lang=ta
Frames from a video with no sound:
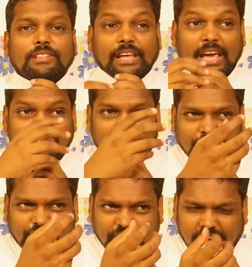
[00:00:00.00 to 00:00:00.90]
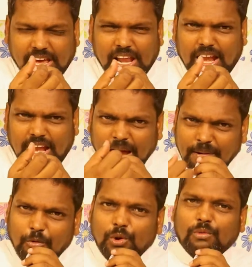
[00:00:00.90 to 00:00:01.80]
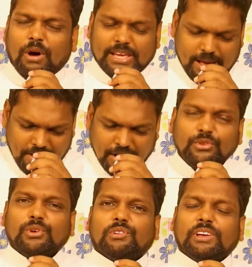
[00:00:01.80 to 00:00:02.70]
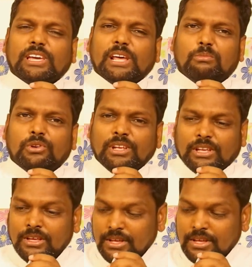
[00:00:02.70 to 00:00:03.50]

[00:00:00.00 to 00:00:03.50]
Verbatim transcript: தேவையற்றவைகளை எல்லாம் நம்ம உள்வாங்கிய மனசுக்குள் வைக்கிற பொழுது